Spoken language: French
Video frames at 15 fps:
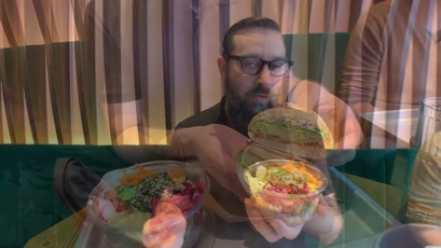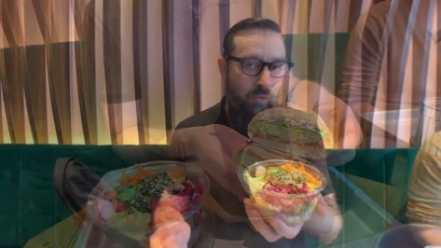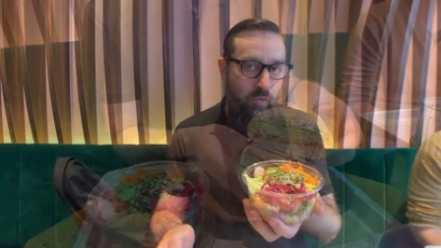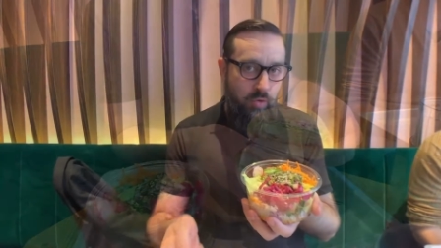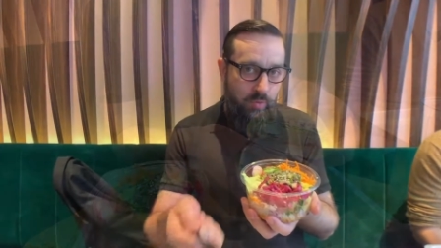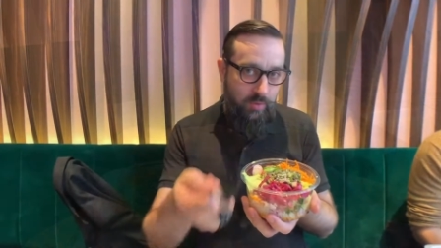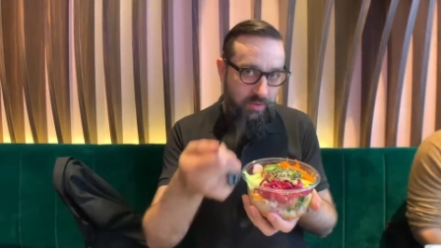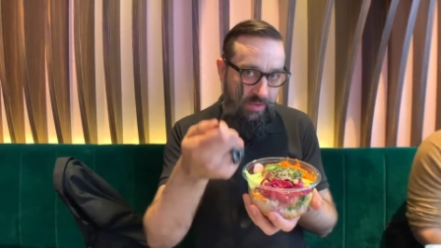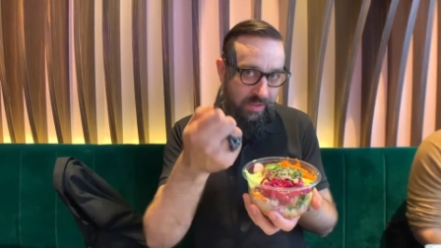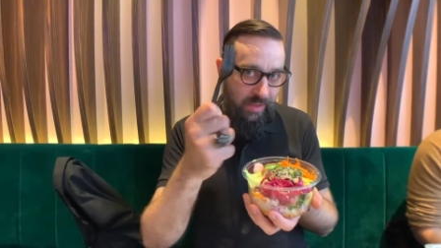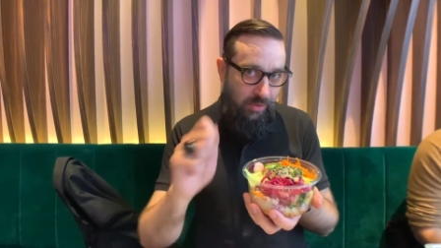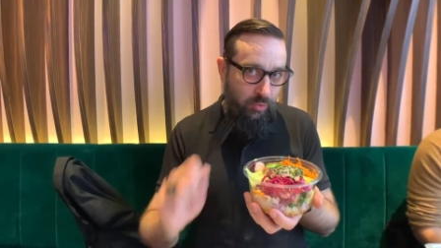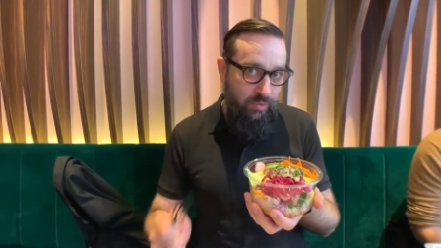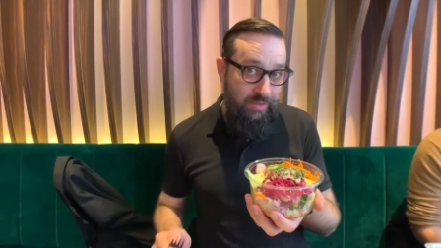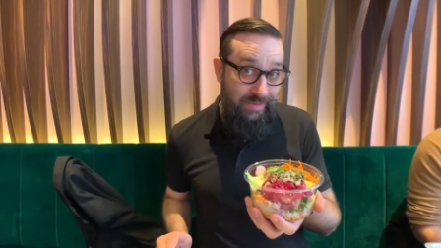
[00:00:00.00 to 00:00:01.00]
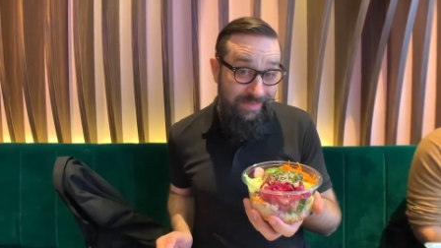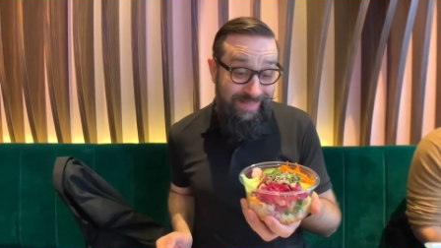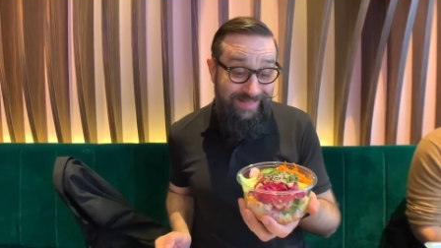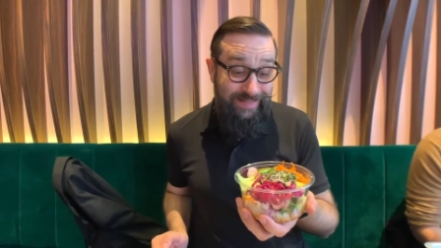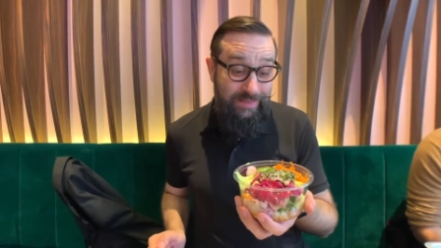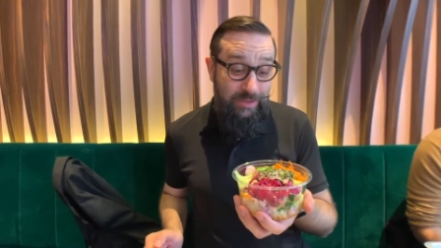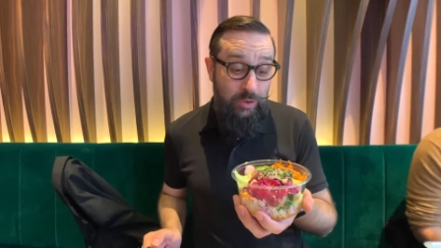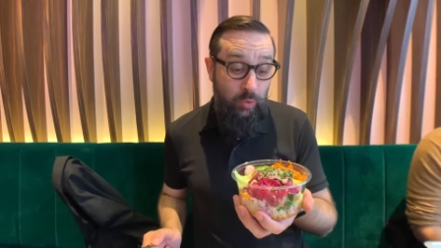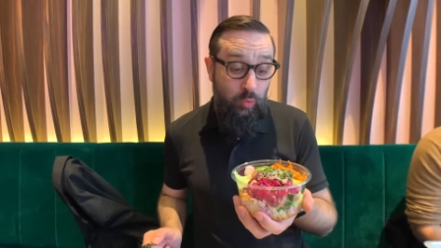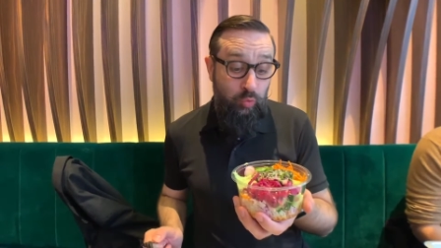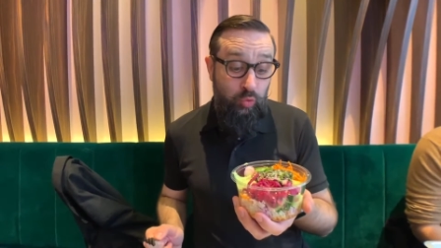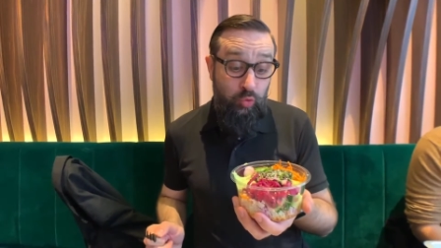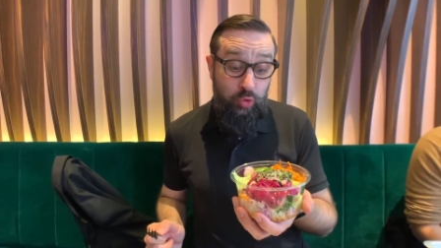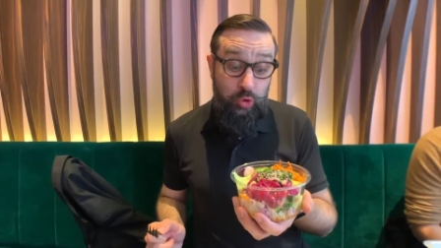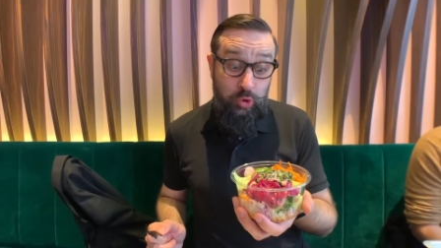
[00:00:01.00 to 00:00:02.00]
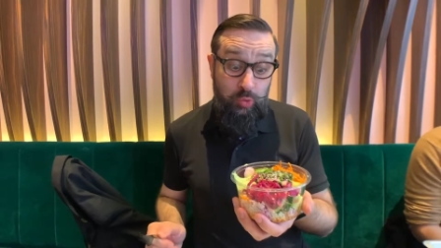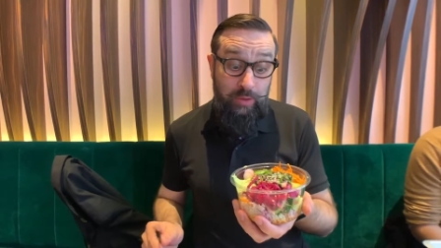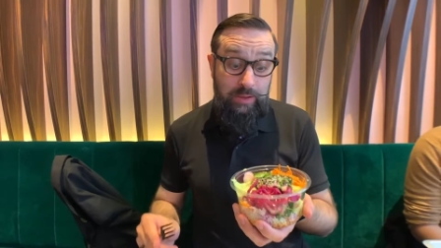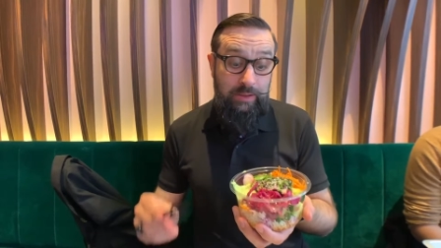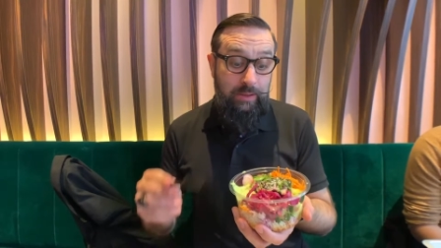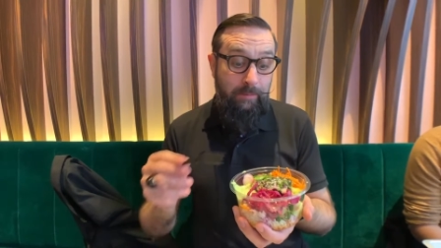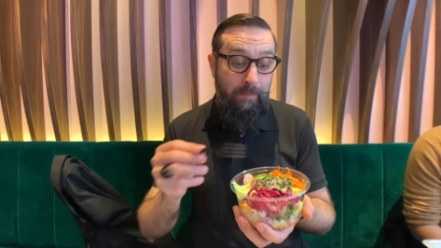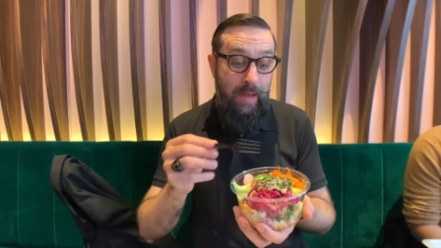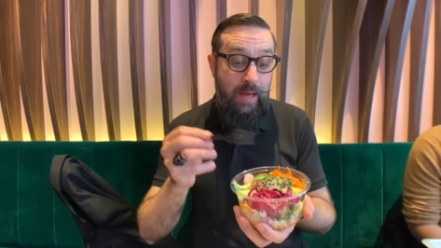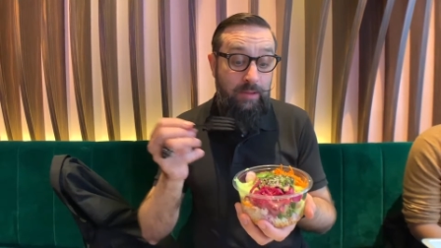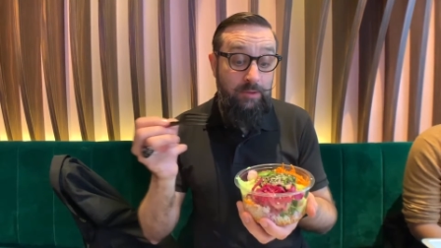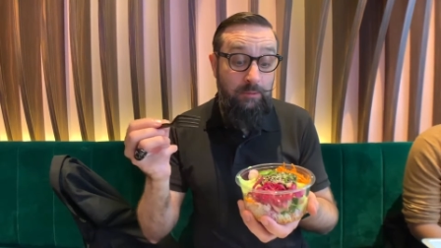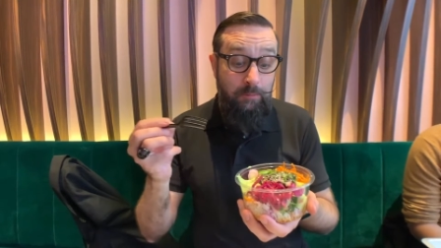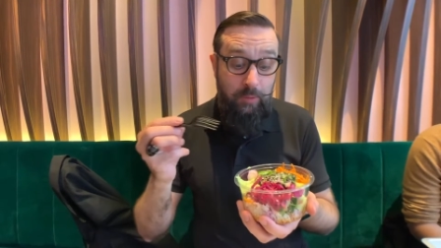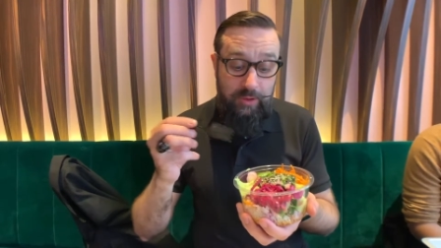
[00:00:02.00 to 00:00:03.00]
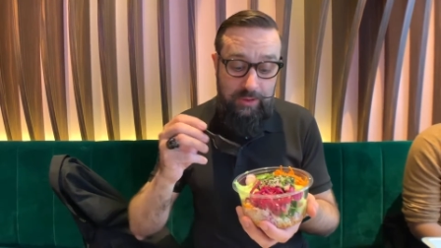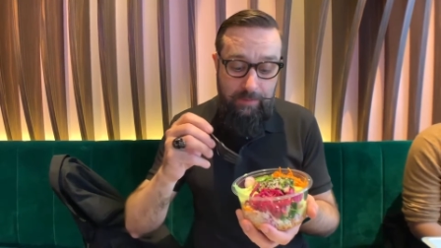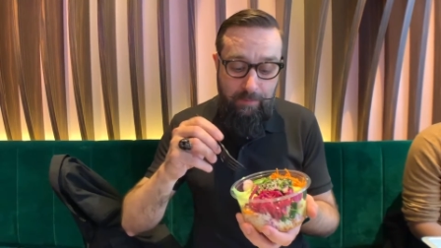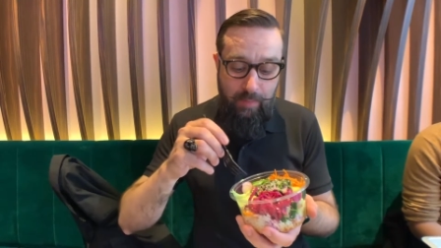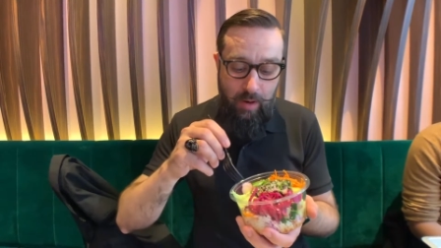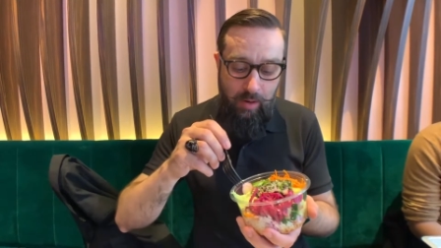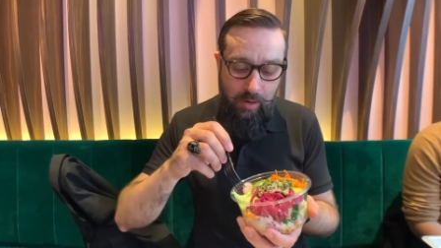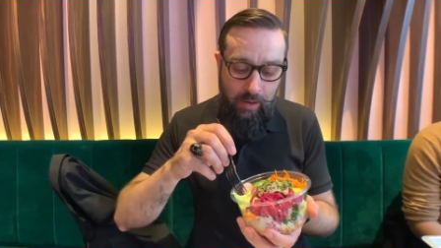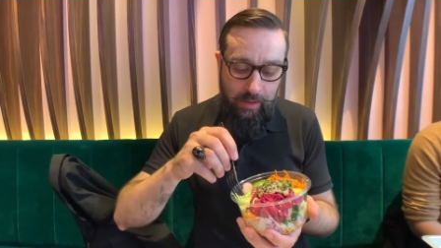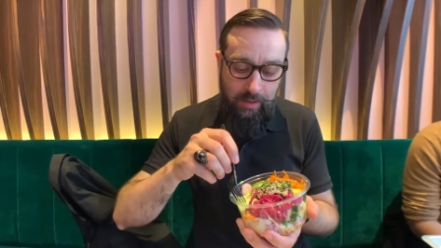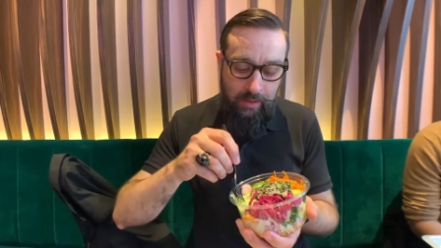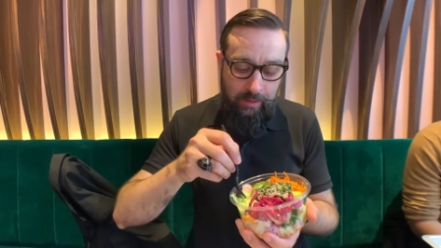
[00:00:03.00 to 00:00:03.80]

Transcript: On commence à station tout de suite par ce petit bol.